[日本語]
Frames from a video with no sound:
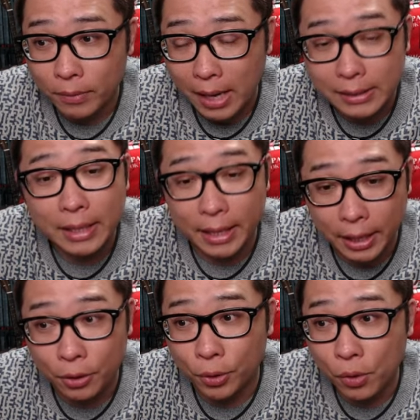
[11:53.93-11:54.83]
浅いねん
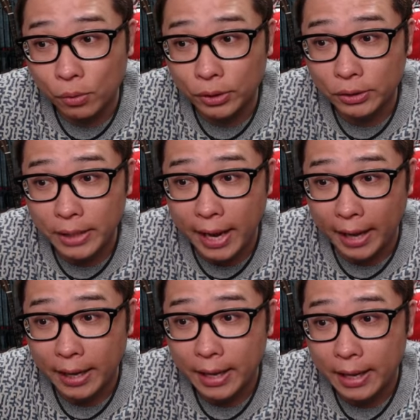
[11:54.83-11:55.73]
けど、横軸
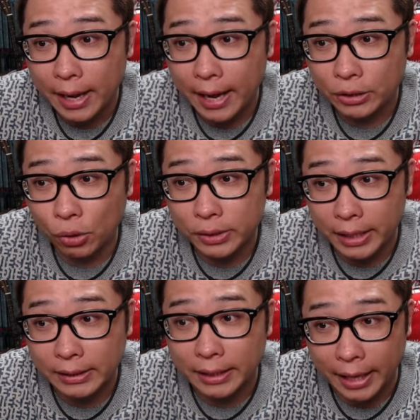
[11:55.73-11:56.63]
で、えー、調
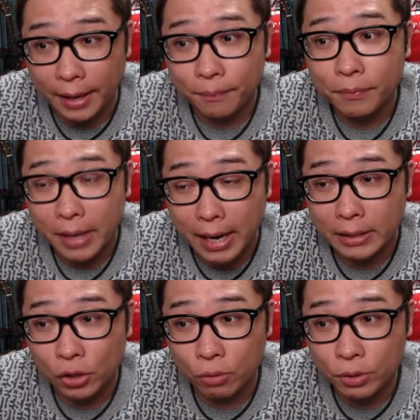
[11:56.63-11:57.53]
整したんで、はい。
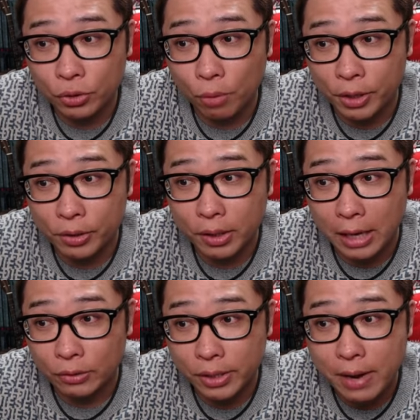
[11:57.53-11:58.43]
その分伸びる可
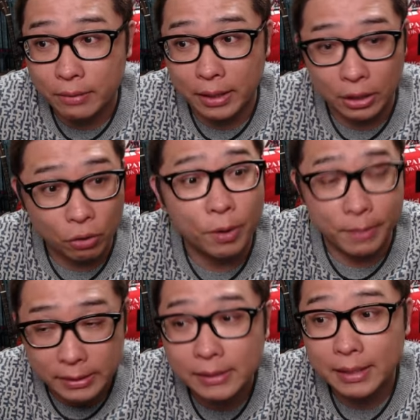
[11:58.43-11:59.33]
能性はあるかなと思い
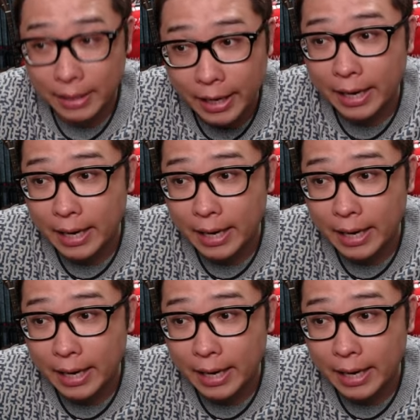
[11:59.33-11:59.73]
ます。はい。